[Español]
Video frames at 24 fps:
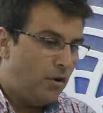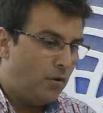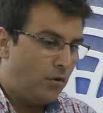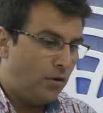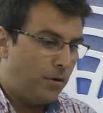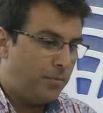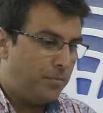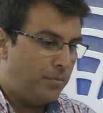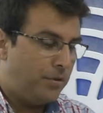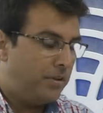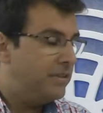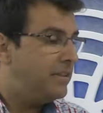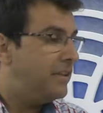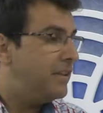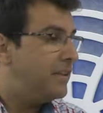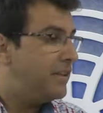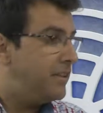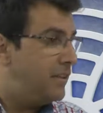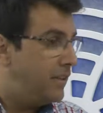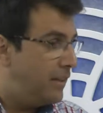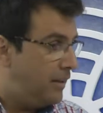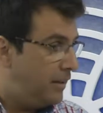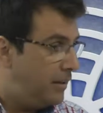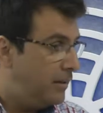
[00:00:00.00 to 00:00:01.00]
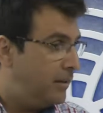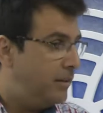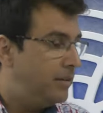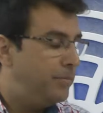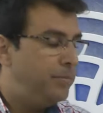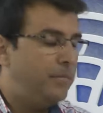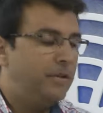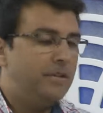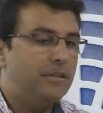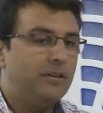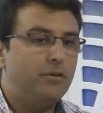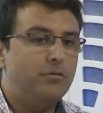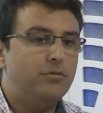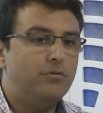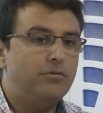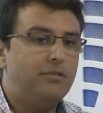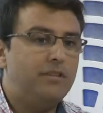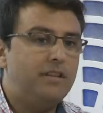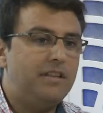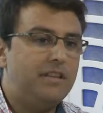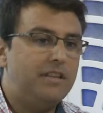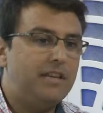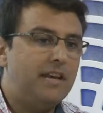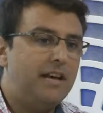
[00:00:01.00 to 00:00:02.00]
correspondiente sí en el Ministerio de
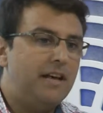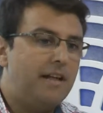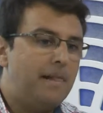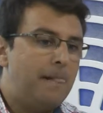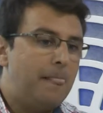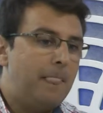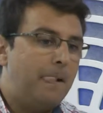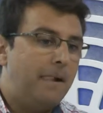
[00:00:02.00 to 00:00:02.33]
Justicia.